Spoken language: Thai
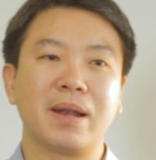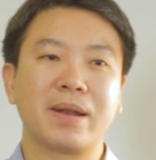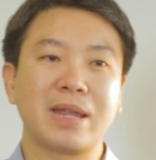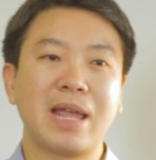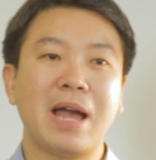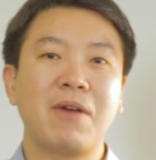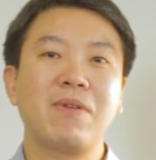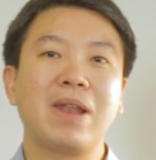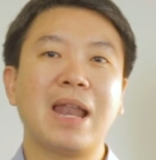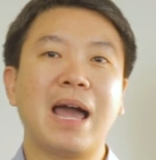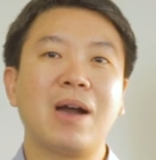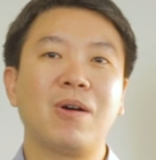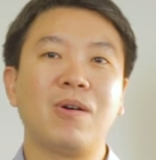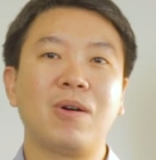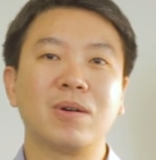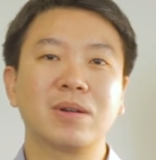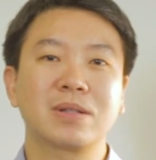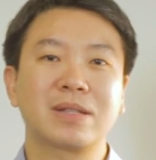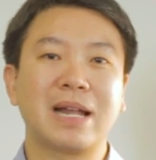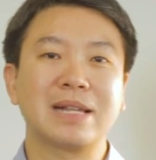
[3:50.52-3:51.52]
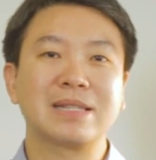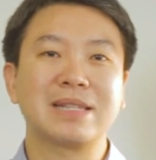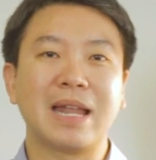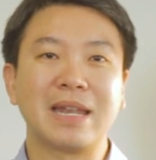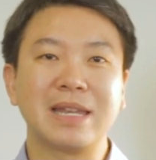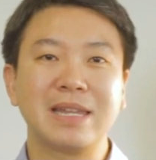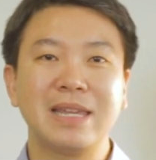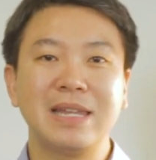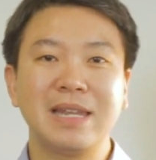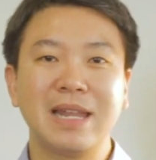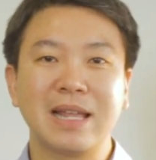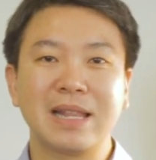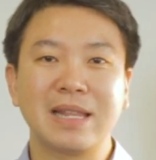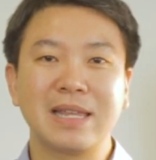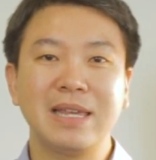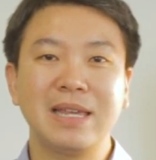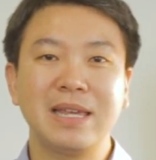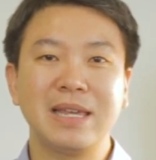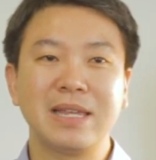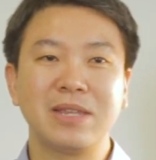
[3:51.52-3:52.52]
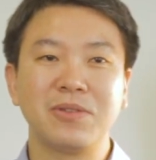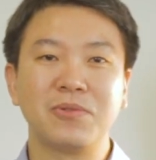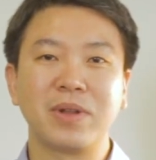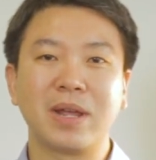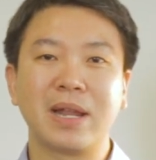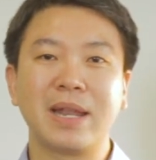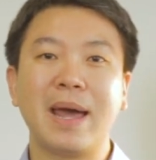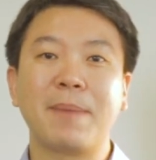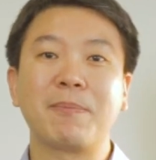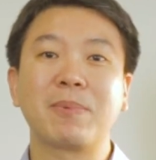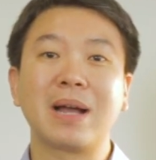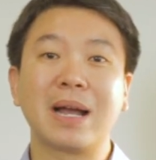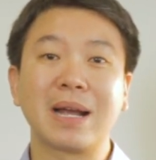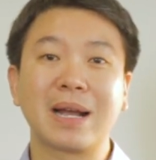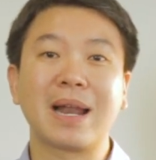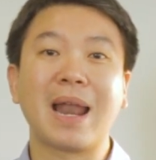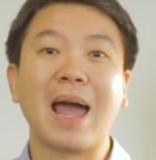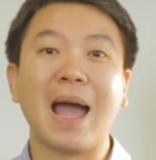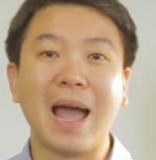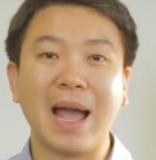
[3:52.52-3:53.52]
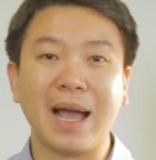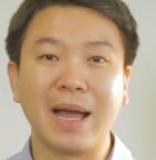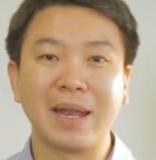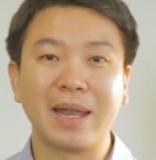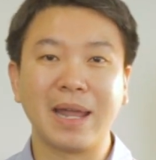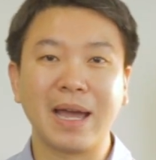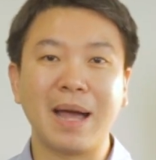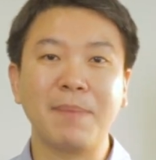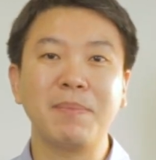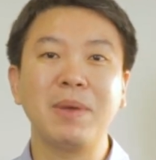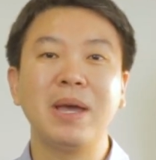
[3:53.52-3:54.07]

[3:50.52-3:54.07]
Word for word: ระยะเวลาของตราสารหนี้เนี่ยที่อยู่ในระดับกลางๆนะครั